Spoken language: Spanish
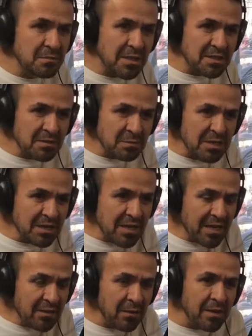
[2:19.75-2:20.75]
más, más
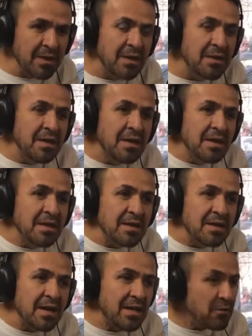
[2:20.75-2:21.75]
claro
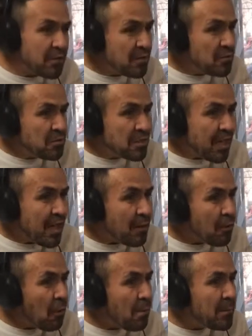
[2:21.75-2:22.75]
ayúdanos
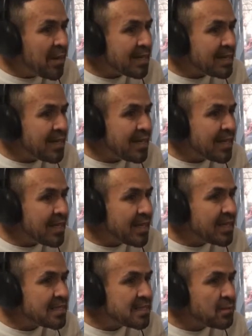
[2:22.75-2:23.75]
a compartir
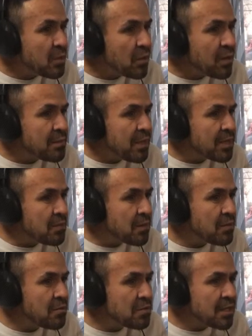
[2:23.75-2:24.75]
este programa,
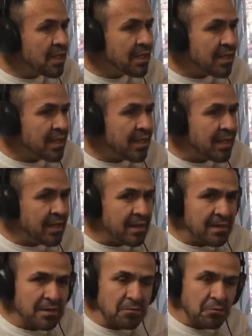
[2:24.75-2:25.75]
ayúdanos a
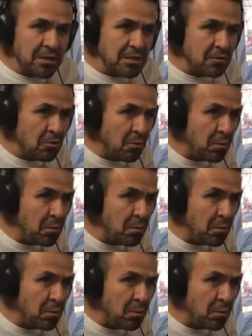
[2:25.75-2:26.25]
que nuestro